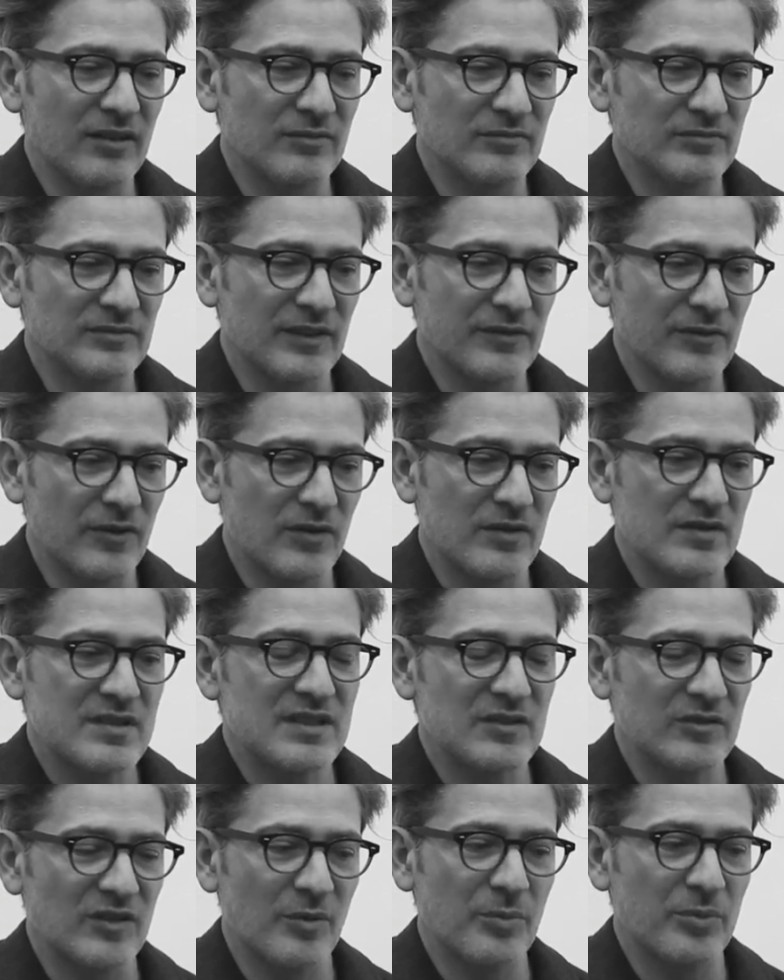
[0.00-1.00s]
una
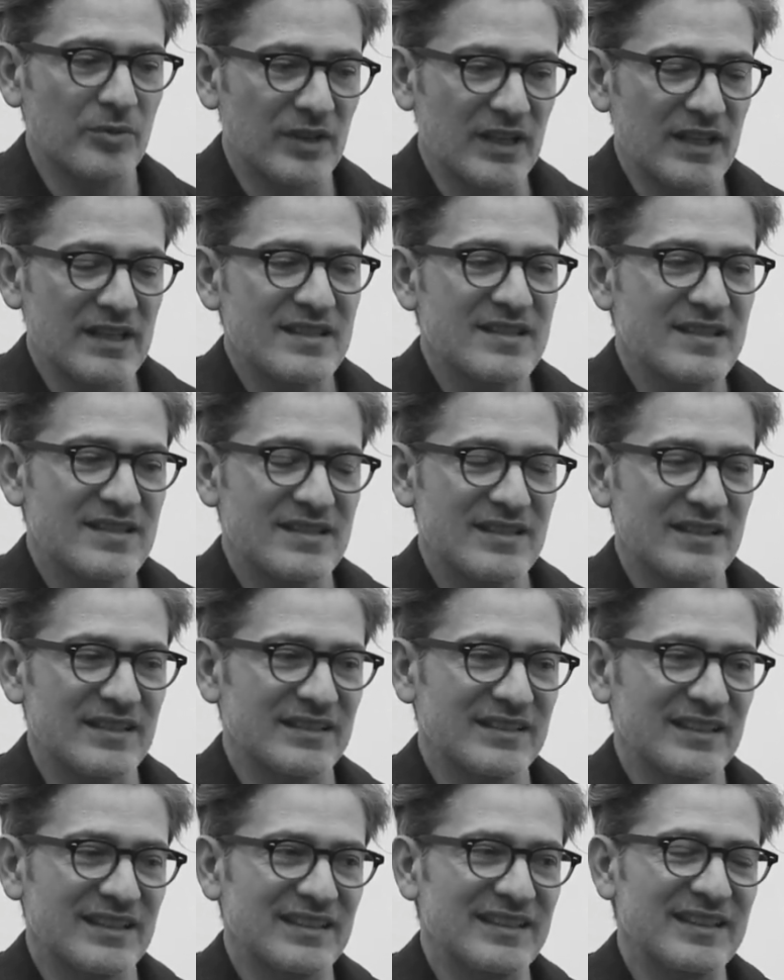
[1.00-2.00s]
forza, una
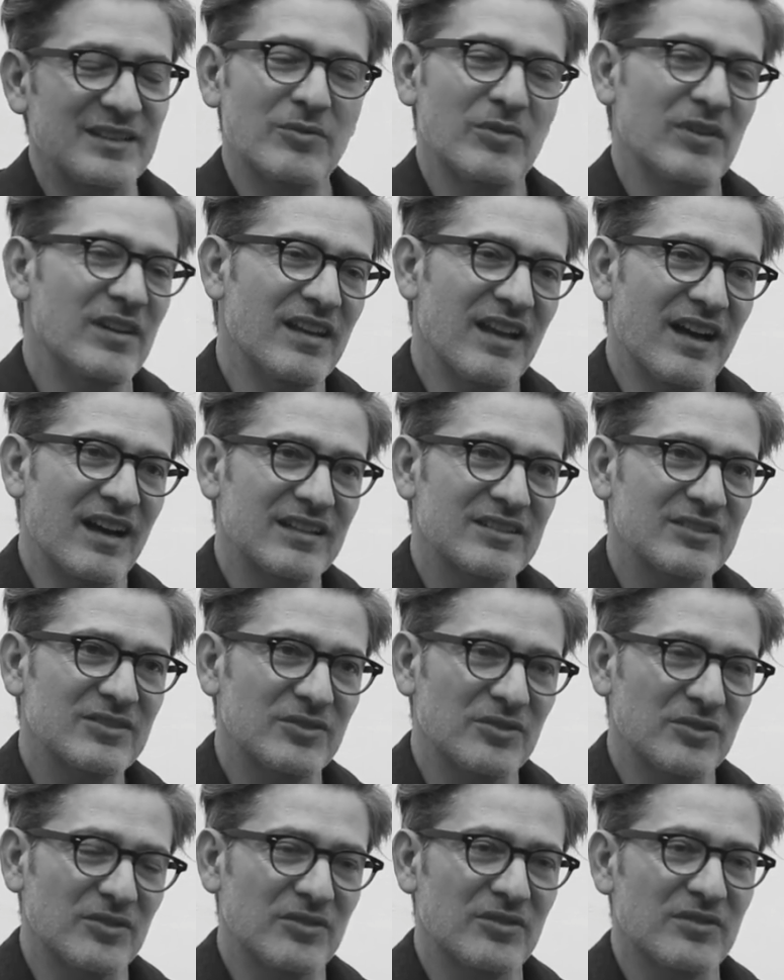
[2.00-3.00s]
purezza del, di
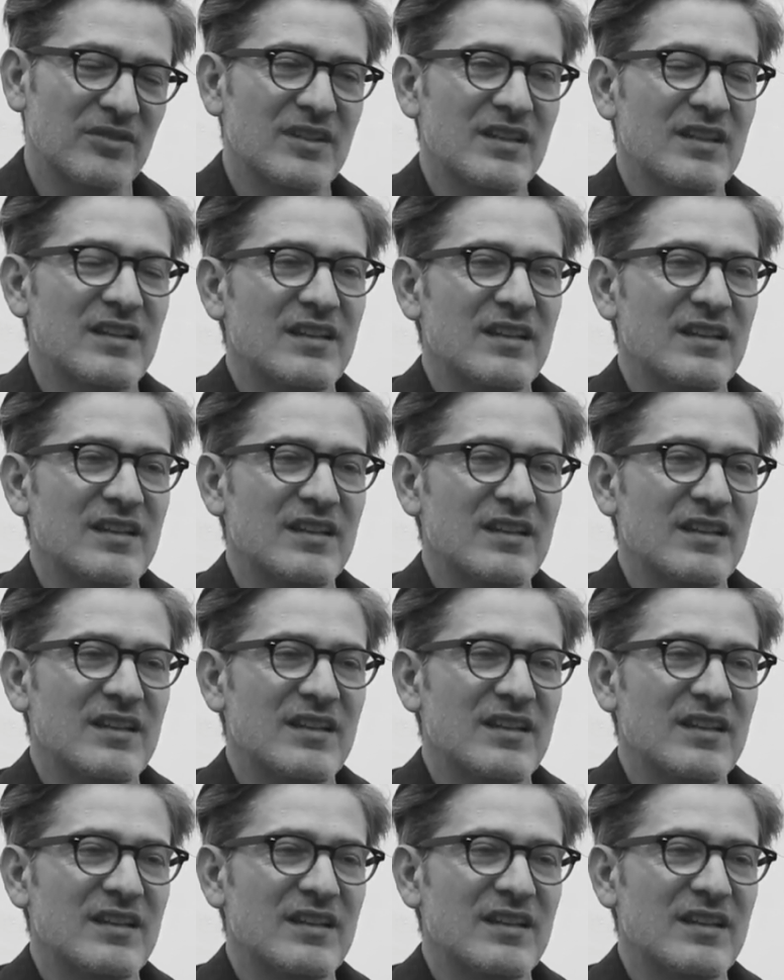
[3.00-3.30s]
quell'atto. No?